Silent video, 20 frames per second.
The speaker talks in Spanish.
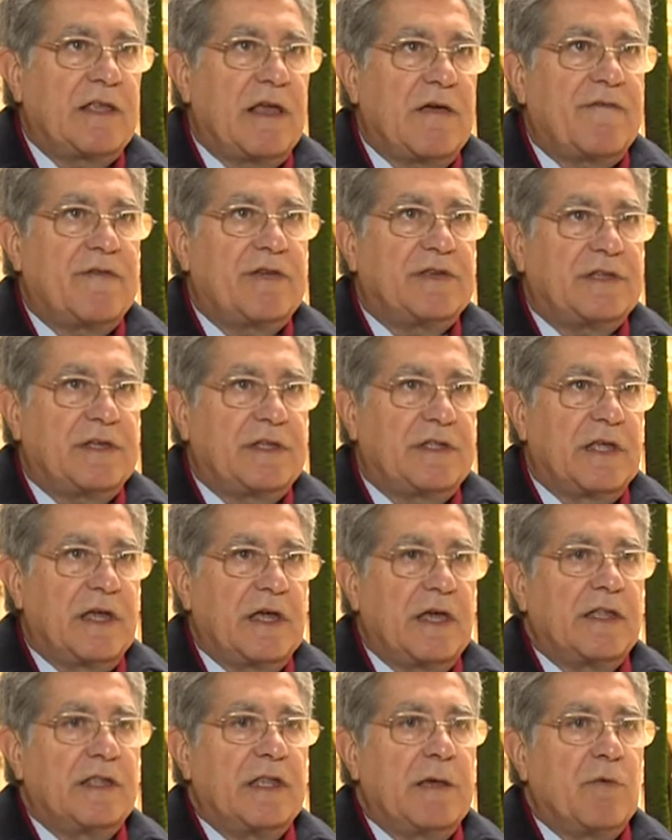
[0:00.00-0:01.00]
déficit
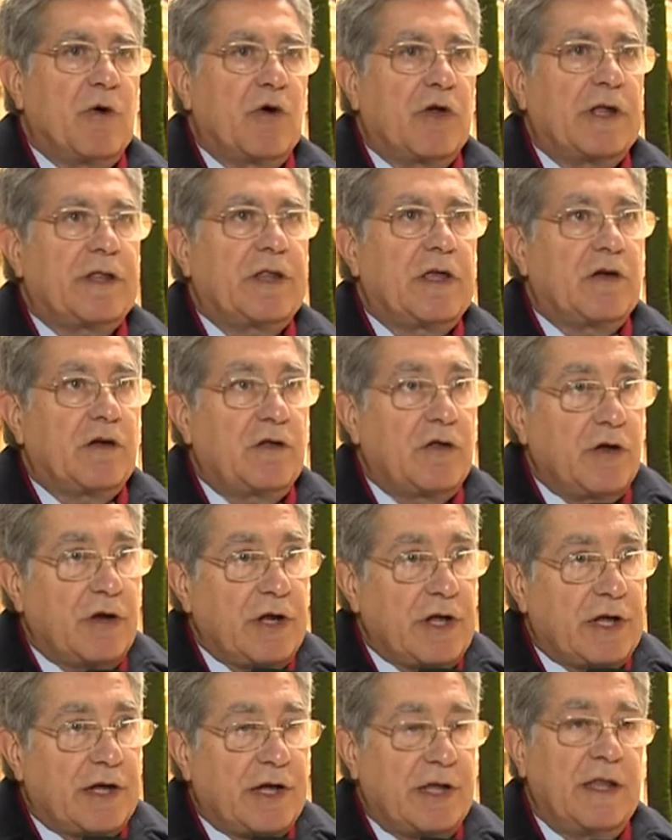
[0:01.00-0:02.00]
democrático de
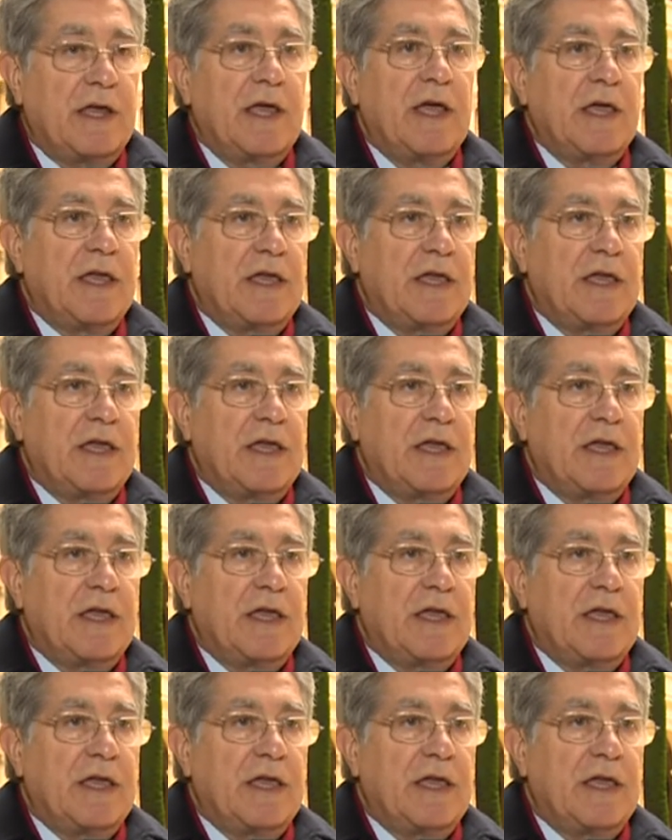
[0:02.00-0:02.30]
origen.